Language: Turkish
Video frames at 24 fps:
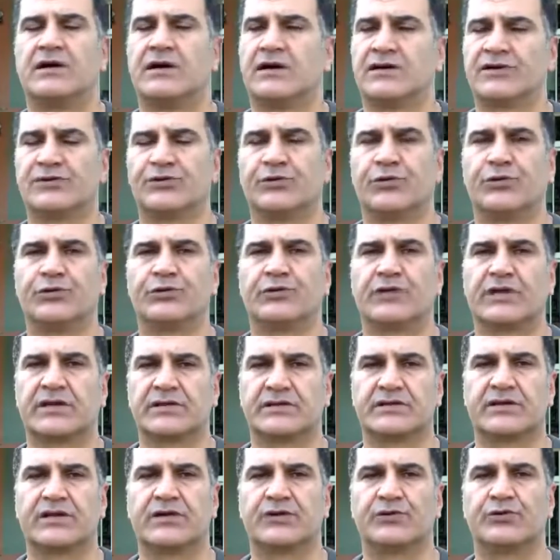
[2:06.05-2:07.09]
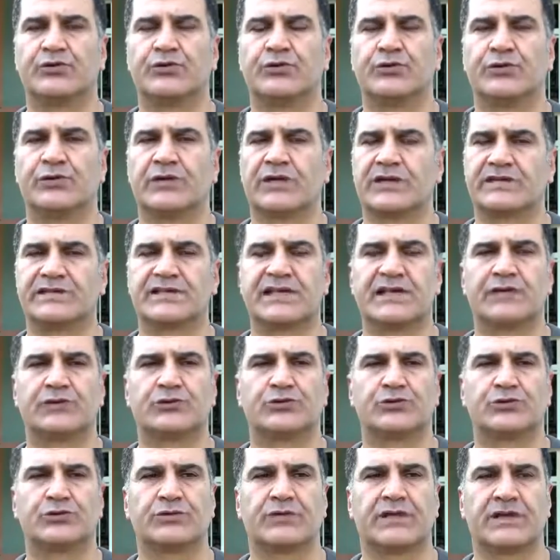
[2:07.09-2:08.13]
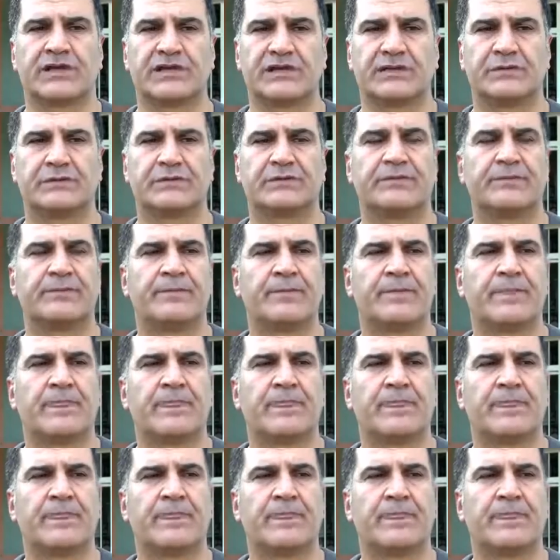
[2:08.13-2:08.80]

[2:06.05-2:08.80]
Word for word: Akkoyunlar, Karakoyunlar, Selçuklar gibi